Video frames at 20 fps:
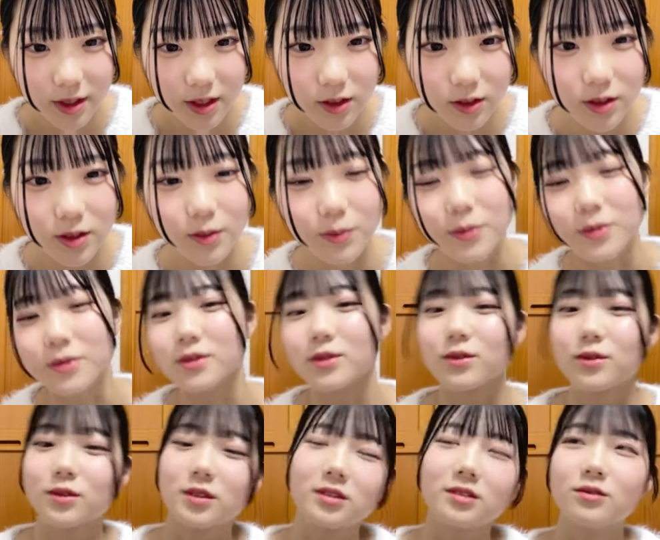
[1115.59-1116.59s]
言っても
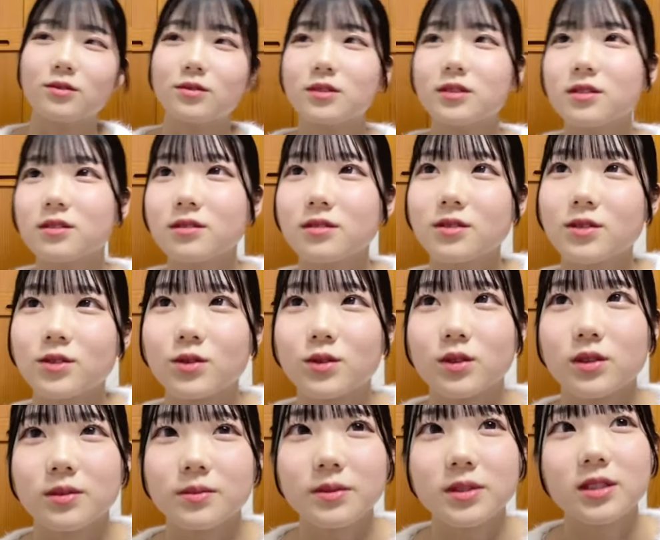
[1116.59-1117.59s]
そうなんよな
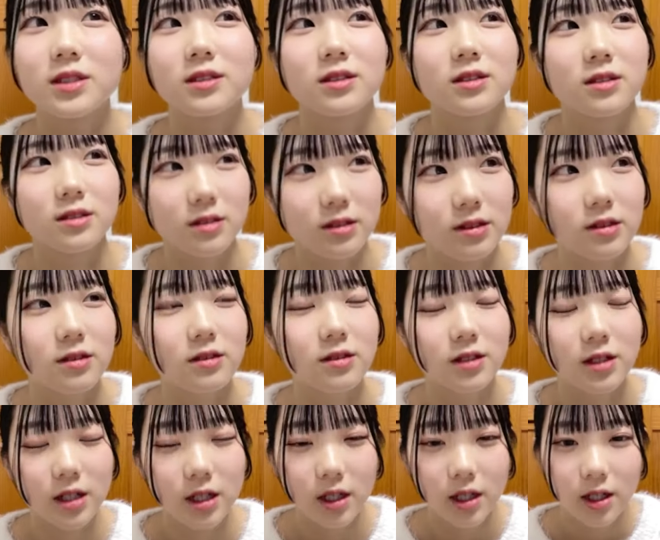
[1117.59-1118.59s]
ちょっと危ないからな
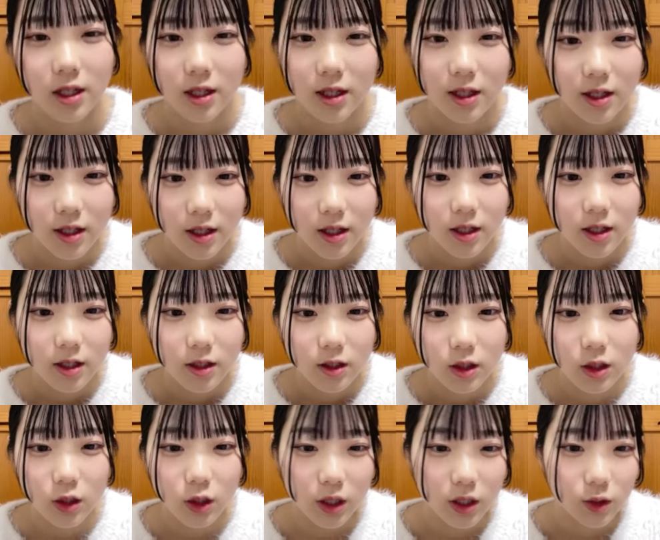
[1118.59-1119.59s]

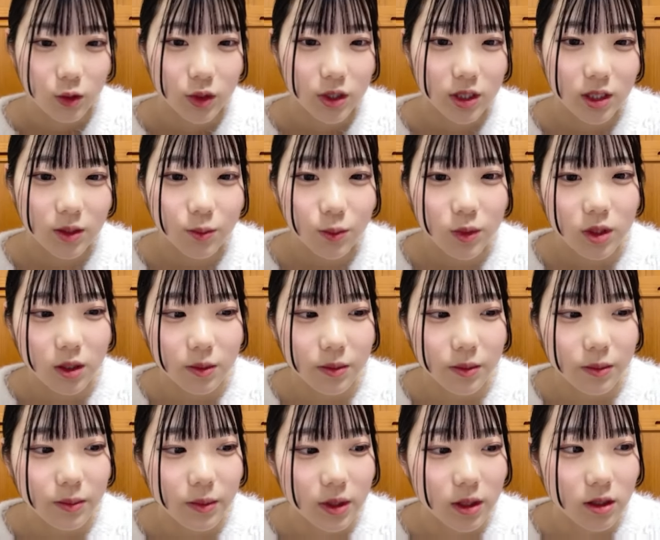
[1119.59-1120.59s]
ていうか余震も多
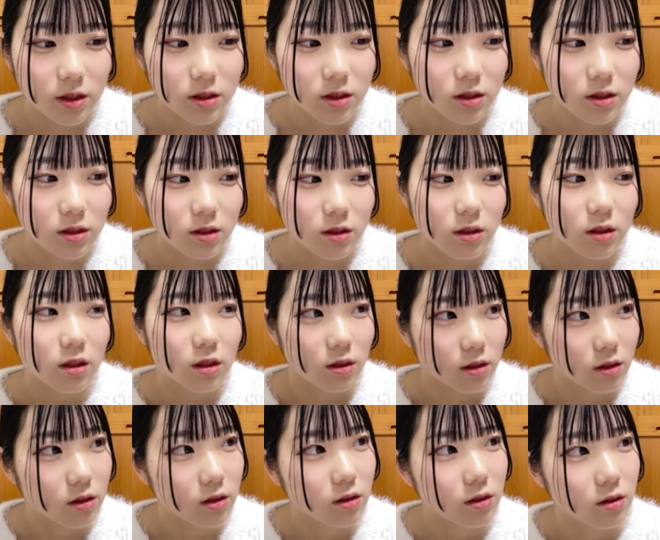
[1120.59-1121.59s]
分まだ続くから
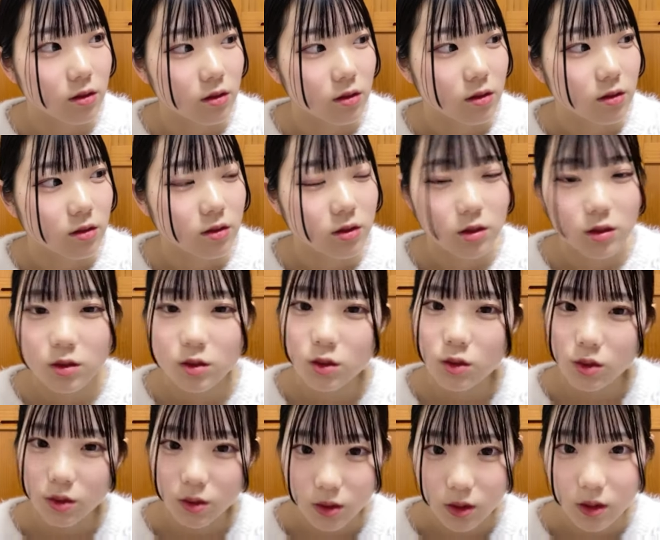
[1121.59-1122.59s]
続
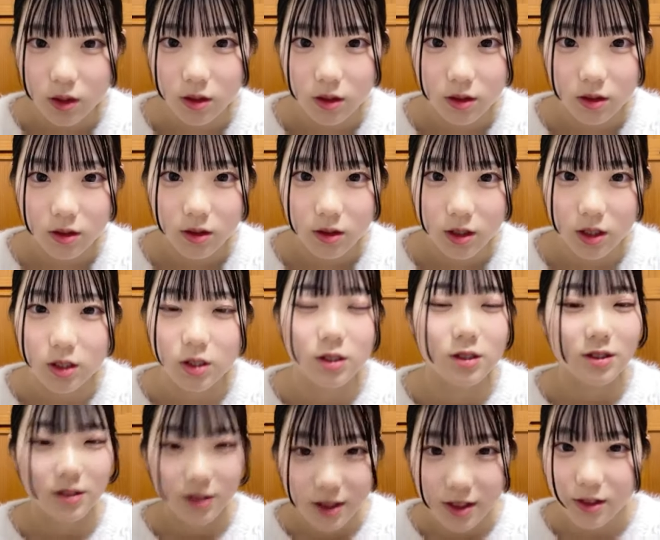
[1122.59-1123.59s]
くよなてか
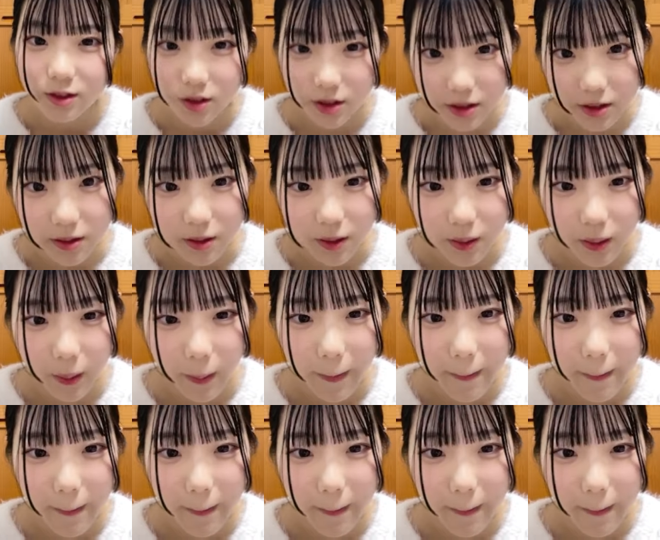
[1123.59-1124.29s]
続いてるやん